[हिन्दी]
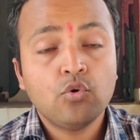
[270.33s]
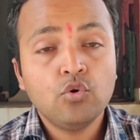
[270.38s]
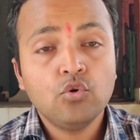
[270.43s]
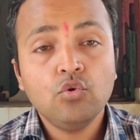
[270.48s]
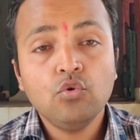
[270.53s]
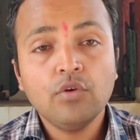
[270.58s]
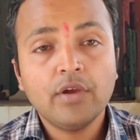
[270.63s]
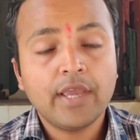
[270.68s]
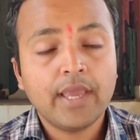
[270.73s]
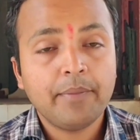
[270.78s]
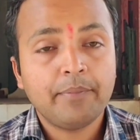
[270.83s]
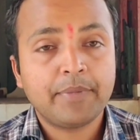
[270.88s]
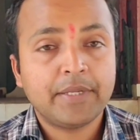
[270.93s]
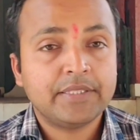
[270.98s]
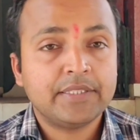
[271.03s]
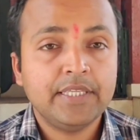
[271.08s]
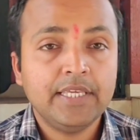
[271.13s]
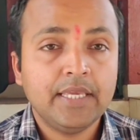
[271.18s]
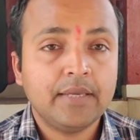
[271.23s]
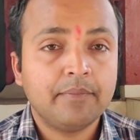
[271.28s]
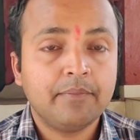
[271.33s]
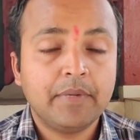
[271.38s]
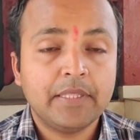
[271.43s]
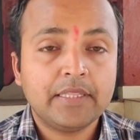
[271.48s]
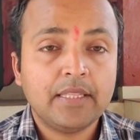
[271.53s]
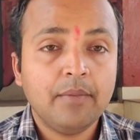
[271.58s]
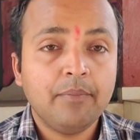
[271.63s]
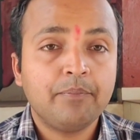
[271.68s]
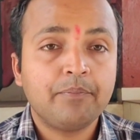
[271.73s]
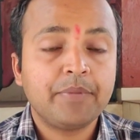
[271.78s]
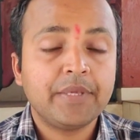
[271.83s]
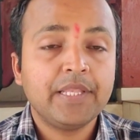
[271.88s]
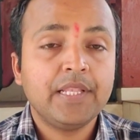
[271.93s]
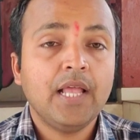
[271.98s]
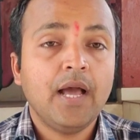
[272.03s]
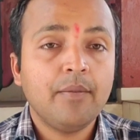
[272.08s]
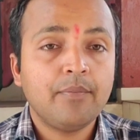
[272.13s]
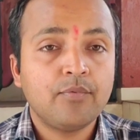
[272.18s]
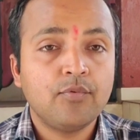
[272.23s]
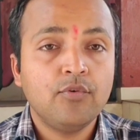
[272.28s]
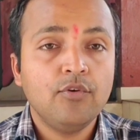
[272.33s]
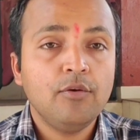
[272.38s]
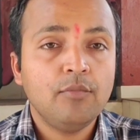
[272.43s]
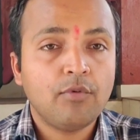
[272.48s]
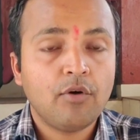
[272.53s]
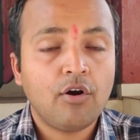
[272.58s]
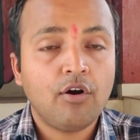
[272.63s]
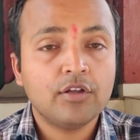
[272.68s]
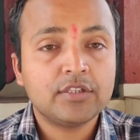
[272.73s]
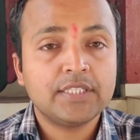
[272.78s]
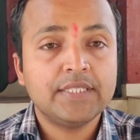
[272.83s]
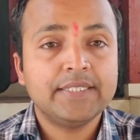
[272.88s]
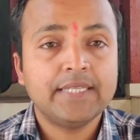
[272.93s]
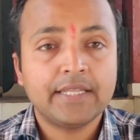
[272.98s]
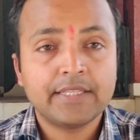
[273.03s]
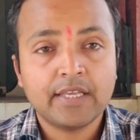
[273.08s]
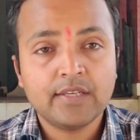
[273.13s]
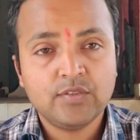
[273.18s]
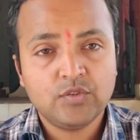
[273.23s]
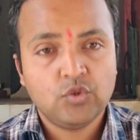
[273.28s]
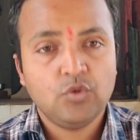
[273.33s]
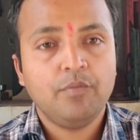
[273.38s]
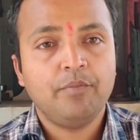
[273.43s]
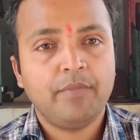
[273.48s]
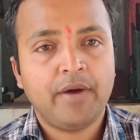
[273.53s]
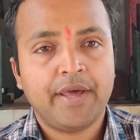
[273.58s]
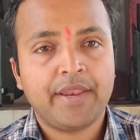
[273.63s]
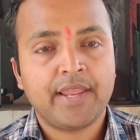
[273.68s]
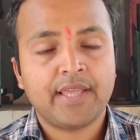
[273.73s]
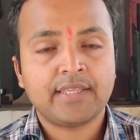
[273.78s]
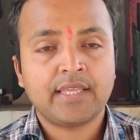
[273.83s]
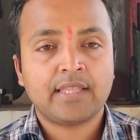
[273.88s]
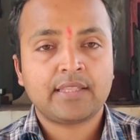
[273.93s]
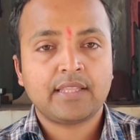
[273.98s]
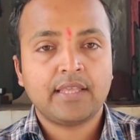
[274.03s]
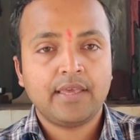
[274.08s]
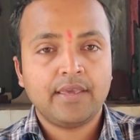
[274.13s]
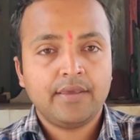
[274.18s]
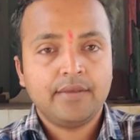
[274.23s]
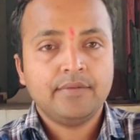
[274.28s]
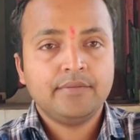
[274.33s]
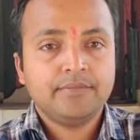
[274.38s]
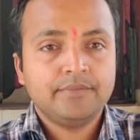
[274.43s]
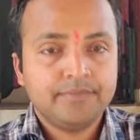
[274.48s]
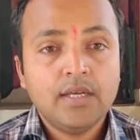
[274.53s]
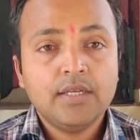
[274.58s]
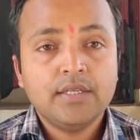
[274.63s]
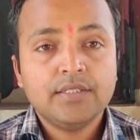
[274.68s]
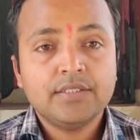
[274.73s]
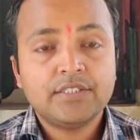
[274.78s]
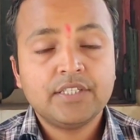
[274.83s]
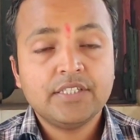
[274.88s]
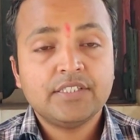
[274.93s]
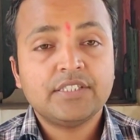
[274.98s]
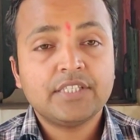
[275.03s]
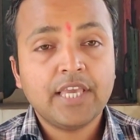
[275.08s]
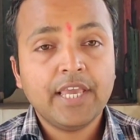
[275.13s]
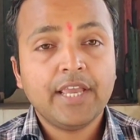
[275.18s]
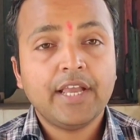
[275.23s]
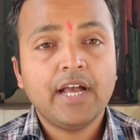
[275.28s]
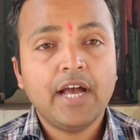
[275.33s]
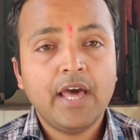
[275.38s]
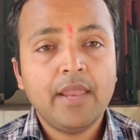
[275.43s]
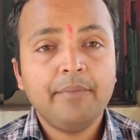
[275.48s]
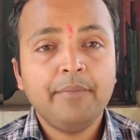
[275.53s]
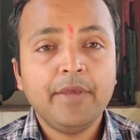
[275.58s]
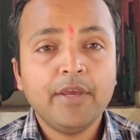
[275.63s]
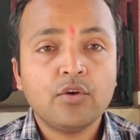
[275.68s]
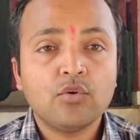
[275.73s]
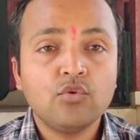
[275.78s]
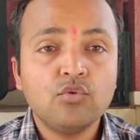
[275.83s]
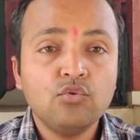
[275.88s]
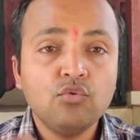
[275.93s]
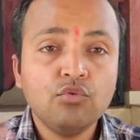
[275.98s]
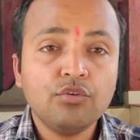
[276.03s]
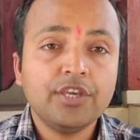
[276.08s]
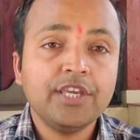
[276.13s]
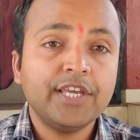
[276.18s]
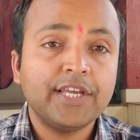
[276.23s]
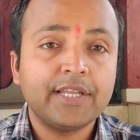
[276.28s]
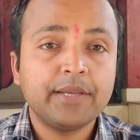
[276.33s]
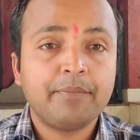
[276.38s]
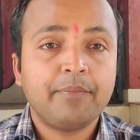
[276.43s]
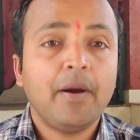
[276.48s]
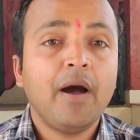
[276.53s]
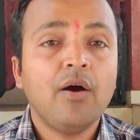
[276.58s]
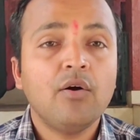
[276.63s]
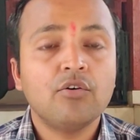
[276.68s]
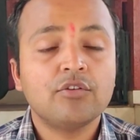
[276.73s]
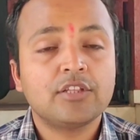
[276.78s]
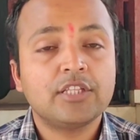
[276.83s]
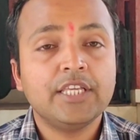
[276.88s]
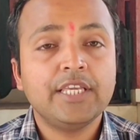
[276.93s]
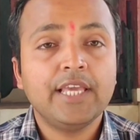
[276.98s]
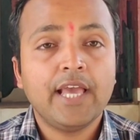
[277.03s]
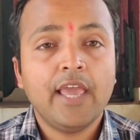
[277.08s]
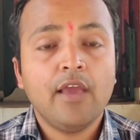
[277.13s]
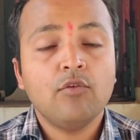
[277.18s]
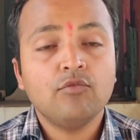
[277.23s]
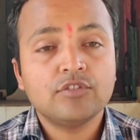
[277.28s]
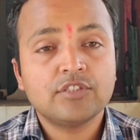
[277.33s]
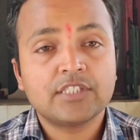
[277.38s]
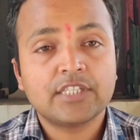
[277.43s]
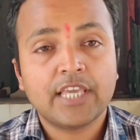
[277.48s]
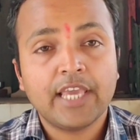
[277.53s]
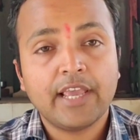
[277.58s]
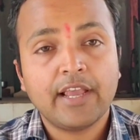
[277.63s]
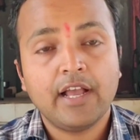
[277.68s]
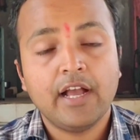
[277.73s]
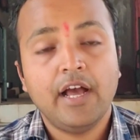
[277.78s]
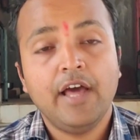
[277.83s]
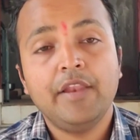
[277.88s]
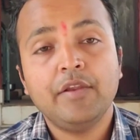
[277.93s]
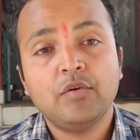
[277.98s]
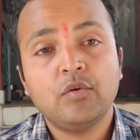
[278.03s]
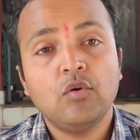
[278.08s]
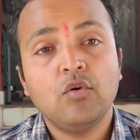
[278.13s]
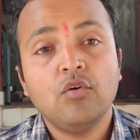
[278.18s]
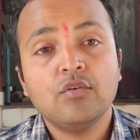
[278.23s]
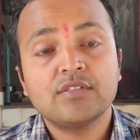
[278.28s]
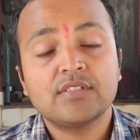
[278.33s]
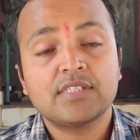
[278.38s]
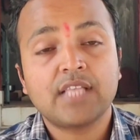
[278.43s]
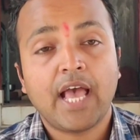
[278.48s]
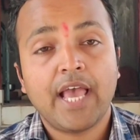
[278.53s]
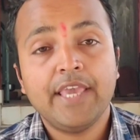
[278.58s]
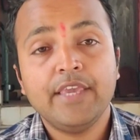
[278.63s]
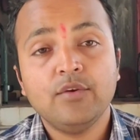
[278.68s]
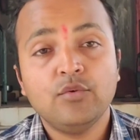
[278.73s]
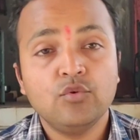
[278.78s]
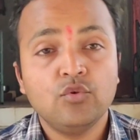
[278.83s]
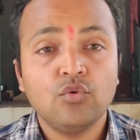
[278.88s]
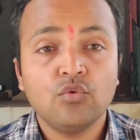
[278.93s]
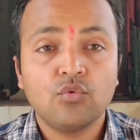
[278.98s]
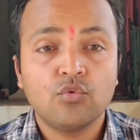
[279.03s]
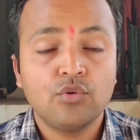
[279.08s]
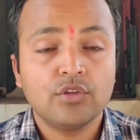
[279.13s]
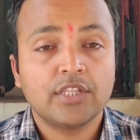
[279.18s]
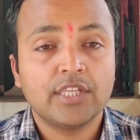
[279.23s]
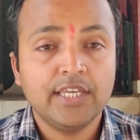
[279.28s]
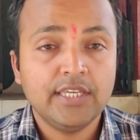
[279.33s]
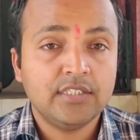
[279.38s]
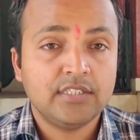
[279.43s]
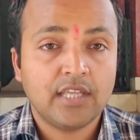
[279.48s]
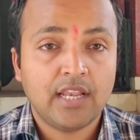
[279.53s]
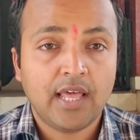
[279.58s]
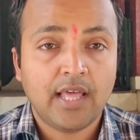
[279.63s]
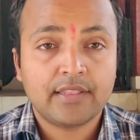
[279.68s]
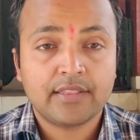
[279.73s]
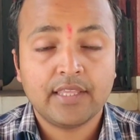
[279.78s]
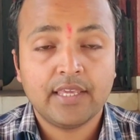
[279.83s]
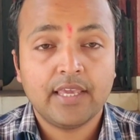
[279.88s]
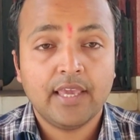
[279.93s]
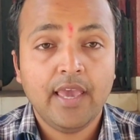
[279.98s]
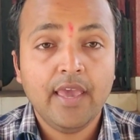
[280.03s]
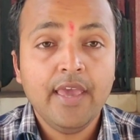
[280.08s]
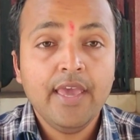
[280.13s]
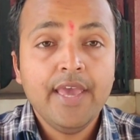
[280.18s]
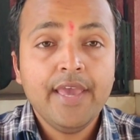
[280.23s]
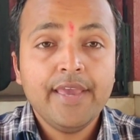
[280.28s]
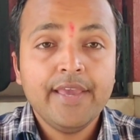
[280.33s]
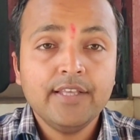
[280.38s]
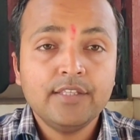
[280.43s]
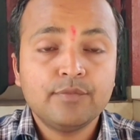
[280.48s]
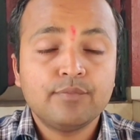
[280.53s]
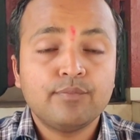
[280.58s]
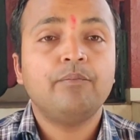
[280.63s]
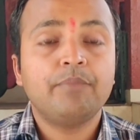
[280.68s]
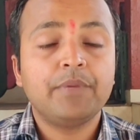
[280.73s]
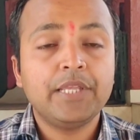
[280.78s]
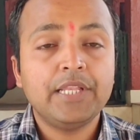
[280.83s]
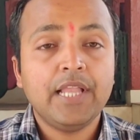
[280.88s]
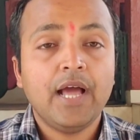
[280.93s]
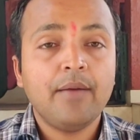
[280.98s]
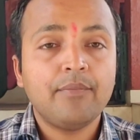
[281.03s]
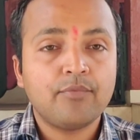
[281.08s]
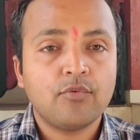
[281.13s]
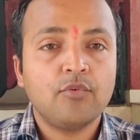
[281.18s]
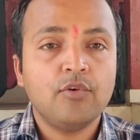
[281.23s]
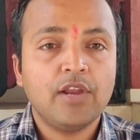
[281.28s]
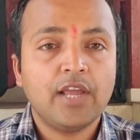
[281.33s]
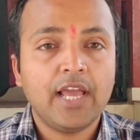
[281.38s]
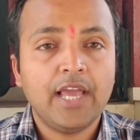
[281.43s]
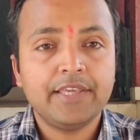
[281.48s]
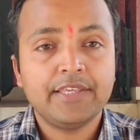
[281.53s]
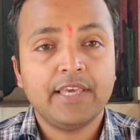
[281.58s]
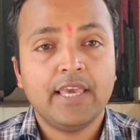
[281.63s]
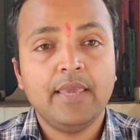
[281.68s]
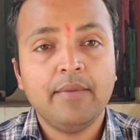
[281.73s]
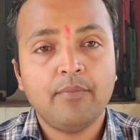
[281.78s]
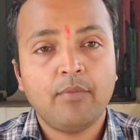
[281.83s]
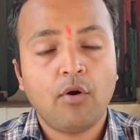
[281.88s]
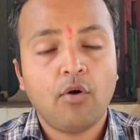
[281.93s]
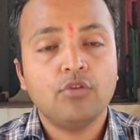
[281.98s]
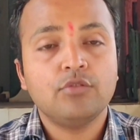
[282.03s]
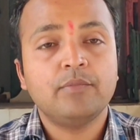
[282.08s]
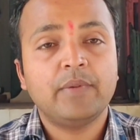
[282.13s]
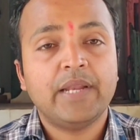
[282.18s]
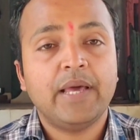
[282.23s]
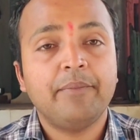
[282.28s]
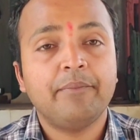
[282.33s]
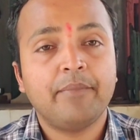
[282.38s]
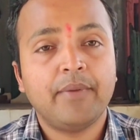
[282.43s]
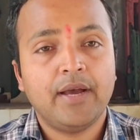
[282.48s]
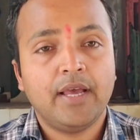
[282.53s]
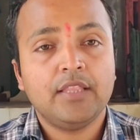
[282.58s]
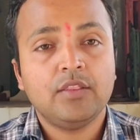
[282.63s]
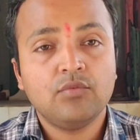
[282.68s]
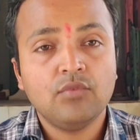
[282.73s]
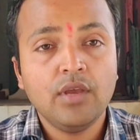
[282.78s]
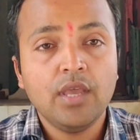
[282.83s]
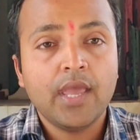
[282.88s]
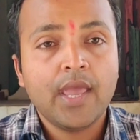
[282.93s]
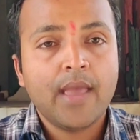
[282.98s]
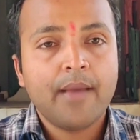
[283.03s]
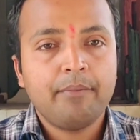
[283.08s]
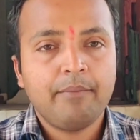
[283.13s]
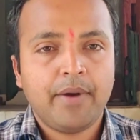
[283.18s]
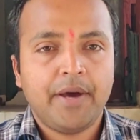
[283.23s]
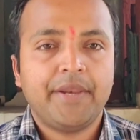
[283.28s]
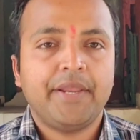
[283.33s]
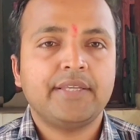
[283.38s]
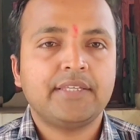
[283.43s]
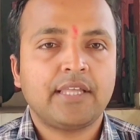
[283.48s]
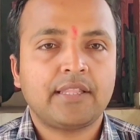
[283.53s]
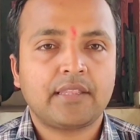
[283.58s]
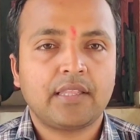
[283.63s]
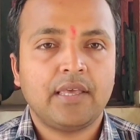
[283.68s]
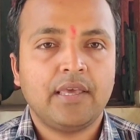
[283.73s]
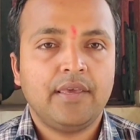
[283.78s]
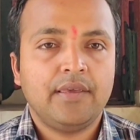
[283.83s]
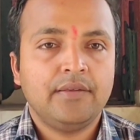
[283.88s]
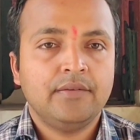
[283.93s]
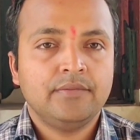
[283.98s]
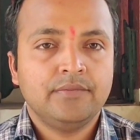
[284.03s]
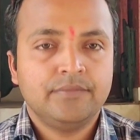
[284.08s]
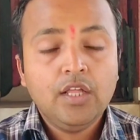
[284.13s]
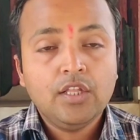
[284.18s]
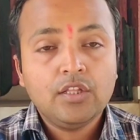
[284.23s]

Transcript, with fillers: गुरु के प्रतीक मतलब पीला फूल बहुत ही ज़्यादा शुभ माना जाता है जिसके घर में गुरु की कृपा होती है उसके घर को साई गुरु खुद ही चलाते हैं इस पीला फूल का यही बहुत बड़ा महत्व माना जाता है